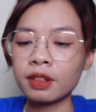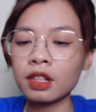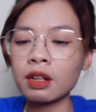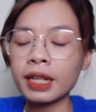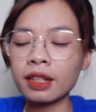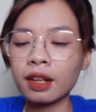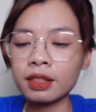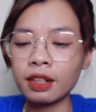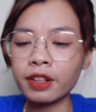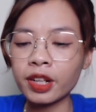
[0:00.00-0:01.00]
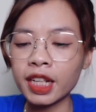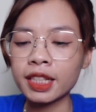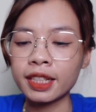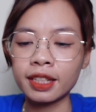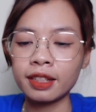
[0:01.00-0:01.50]
Khi các bạn nhấn vào đây,
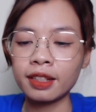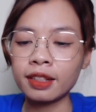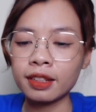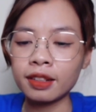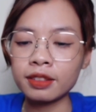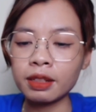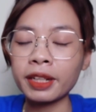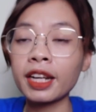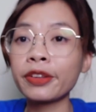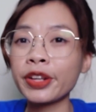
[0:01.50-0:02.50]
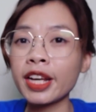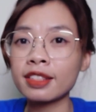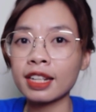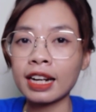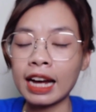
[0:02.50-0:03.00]
trên màn hình nó
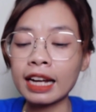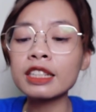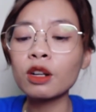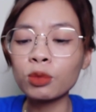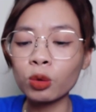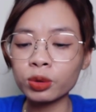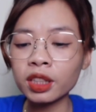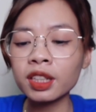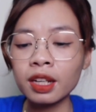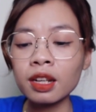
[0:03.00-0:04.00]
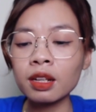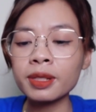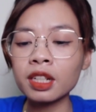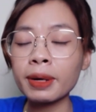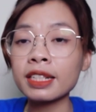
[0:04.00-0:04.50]
hiện ra khá nhiều mục nhé.
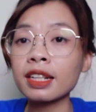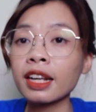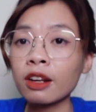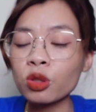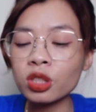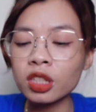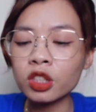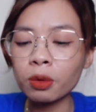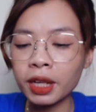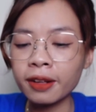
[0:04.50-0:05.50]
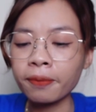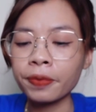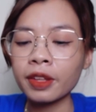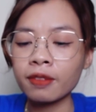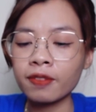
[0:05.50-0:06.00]
Bây giờ các bạn sẽ kéo xuống dưới cho mình
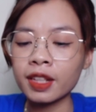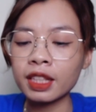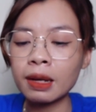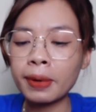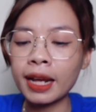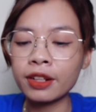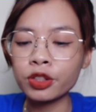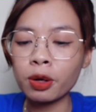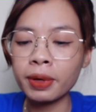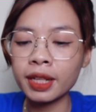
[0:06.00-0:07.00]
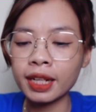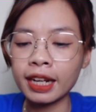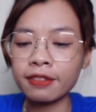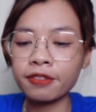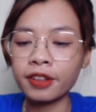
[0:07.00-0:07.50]
và tìm đến cho mình
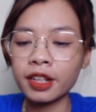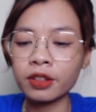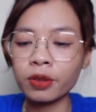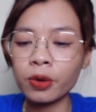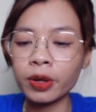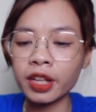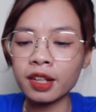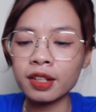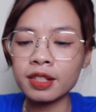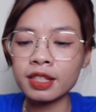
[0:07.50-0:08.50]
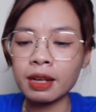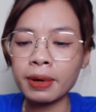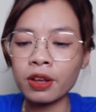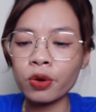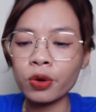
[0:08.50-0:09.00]
cái phần
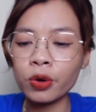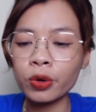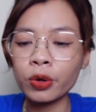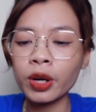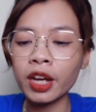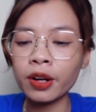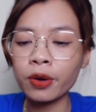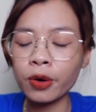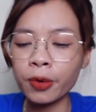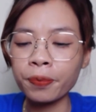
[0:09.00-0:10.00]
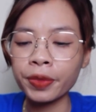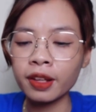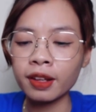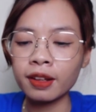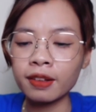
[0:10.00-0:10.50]
Okakusamayou nohenko,
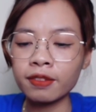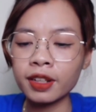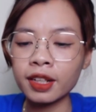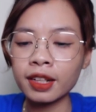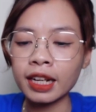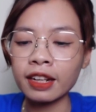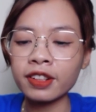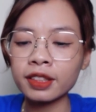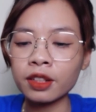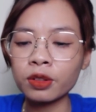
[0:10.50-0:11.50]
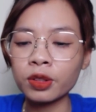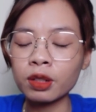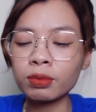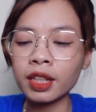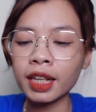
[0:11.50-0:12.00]
về cái phần thay đổi
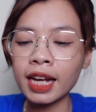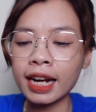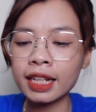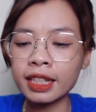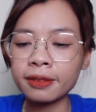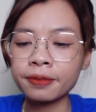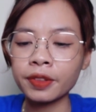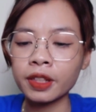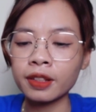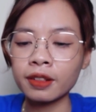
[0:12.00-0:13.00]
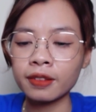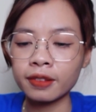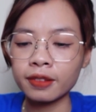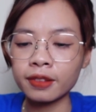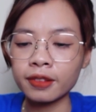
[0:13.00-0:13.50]
thông tin khách hàng này nhé.
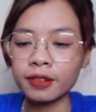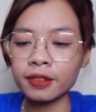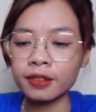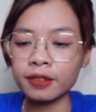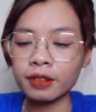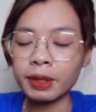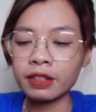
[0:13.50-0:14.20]
Các bạn